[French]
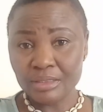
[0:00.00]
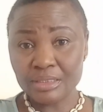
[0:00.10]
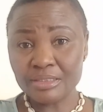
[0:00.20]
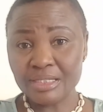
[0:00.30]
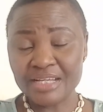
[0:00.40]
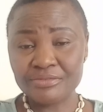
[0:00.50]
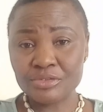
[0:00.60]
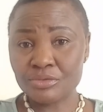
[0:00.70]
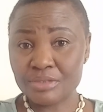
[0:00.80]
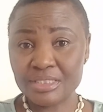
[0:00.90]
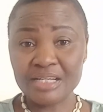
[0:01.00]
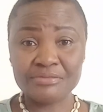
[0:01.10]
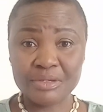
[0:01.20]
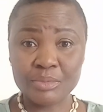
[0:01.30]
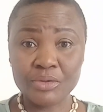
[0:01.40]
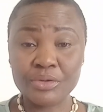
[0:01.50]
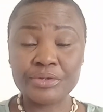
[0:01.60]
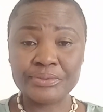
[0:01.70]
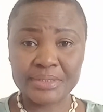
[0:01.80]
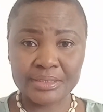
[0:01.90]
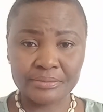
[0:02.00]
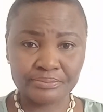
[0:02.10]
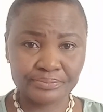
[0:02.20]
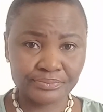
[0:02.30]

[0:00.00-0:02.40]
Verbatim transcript: qui dans la vie sociale vraiment ont réussi.